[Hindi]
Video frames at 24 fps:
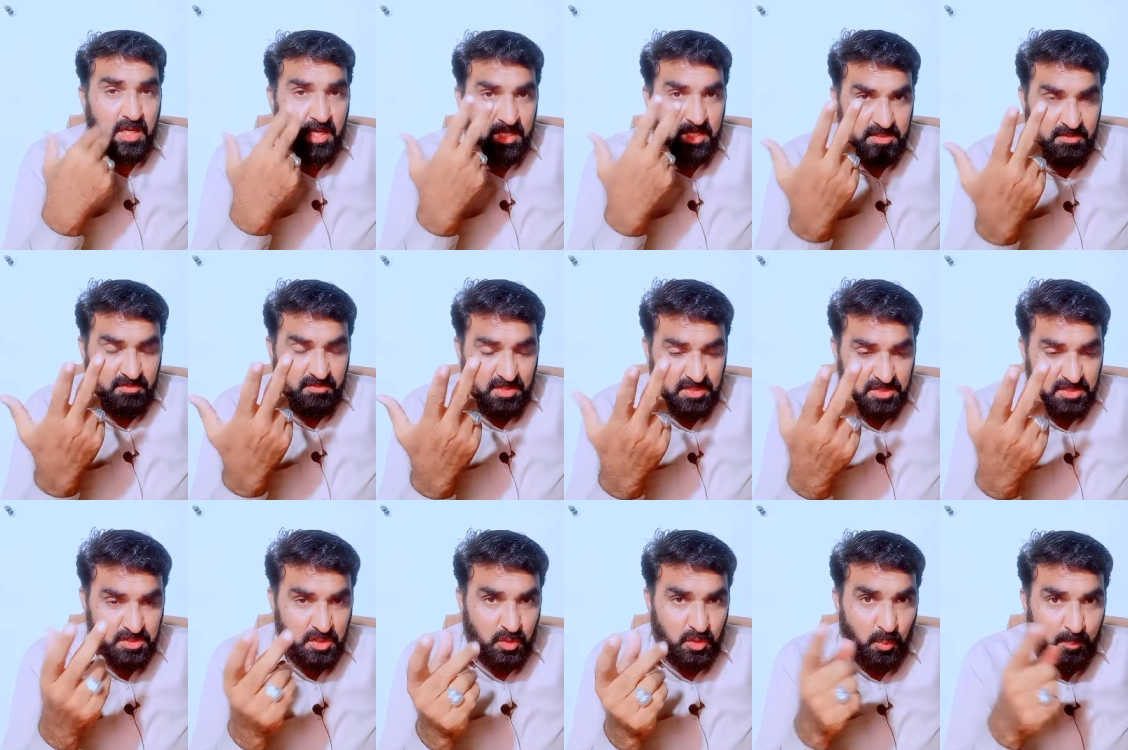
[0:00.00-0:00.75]
काजी
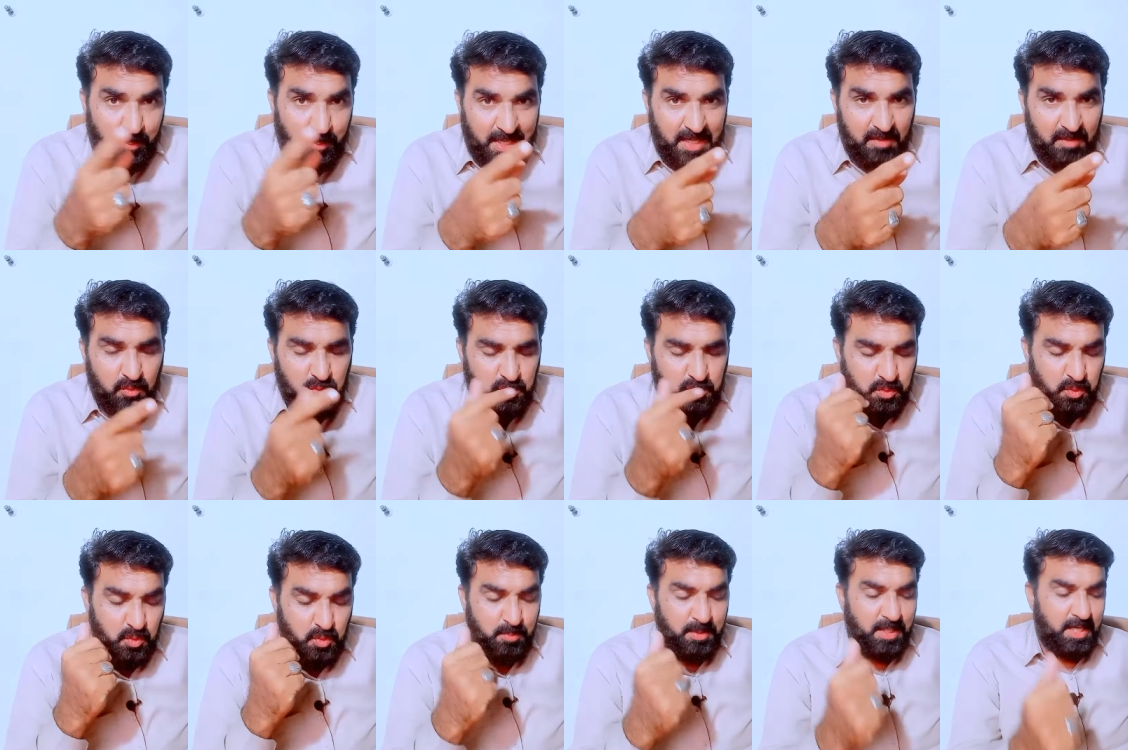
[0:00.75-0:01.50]
वजीसा को पहले वो
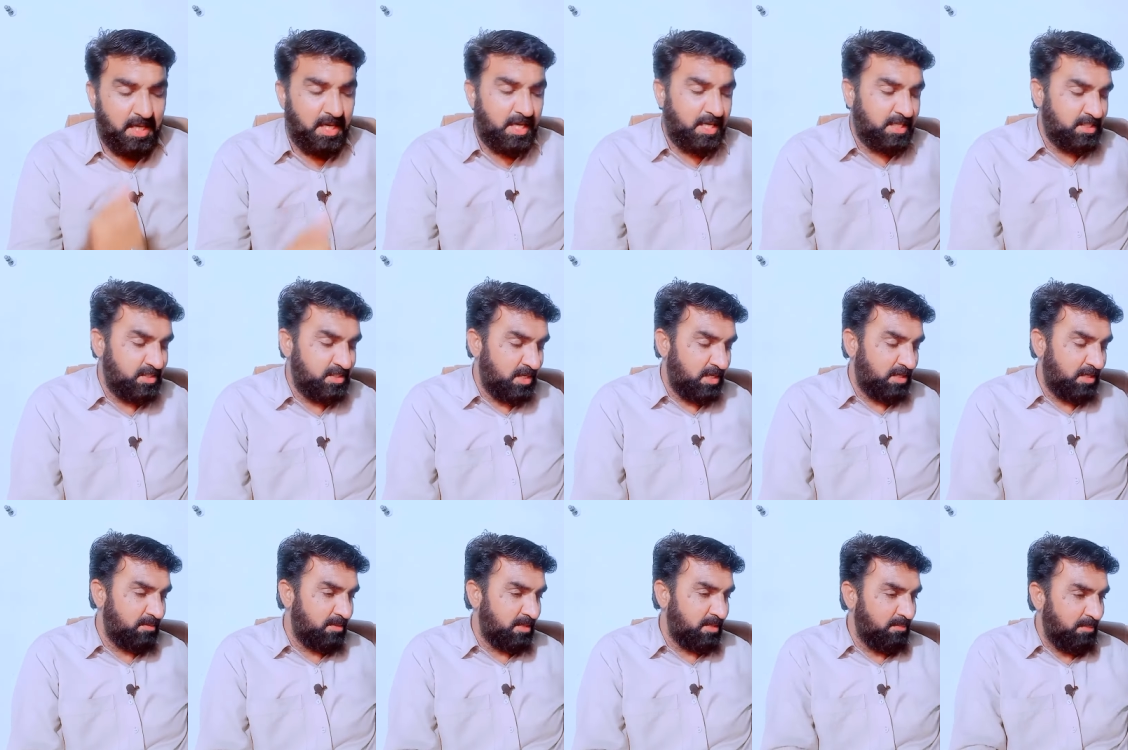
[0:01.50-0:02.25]
सुनो फिर आगे
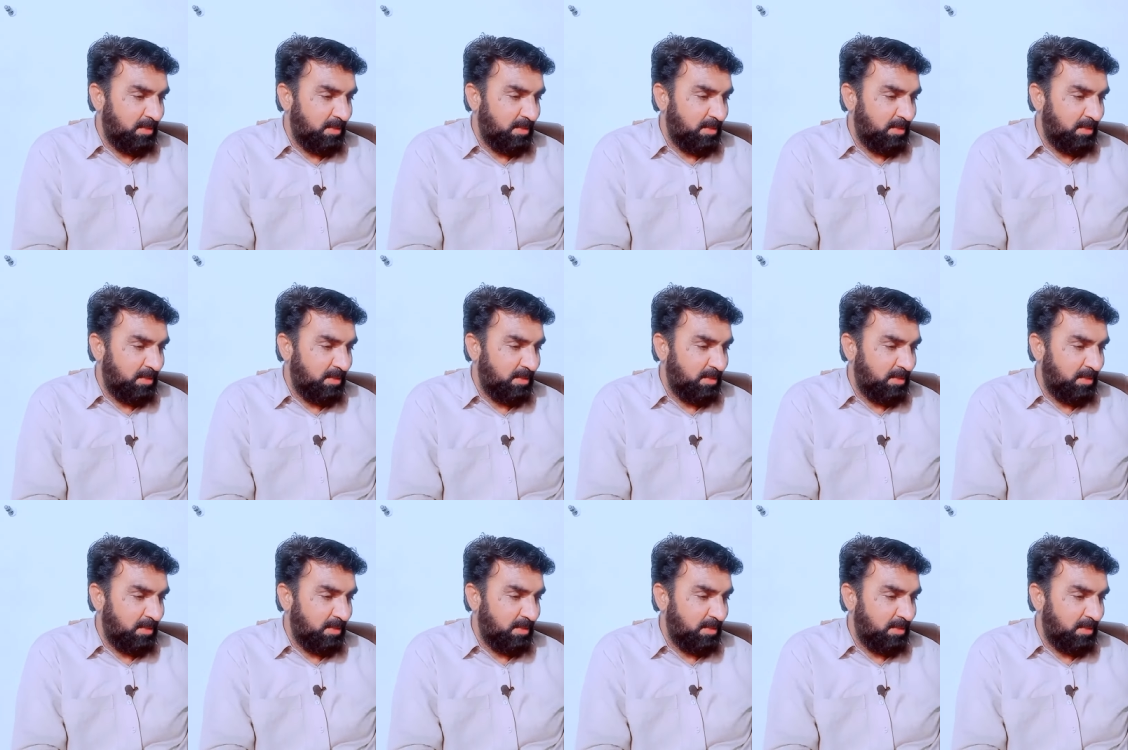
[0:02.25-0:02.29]
जाके